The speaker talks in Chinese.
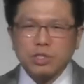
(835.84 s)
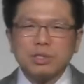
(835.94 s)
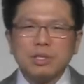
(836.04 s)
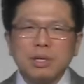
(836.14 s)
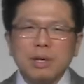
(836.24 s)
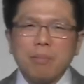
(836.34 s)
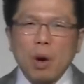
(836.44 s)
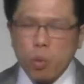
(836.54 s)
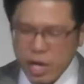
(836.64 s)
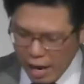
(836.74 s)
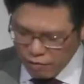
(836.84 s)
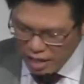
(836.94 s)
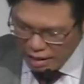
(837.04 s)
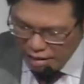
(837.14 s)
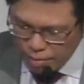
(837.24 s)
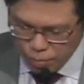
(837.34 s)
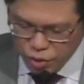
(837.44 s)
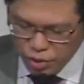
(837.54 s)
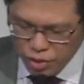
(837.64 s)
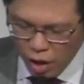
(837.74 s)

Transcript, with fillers: 监狱的时候。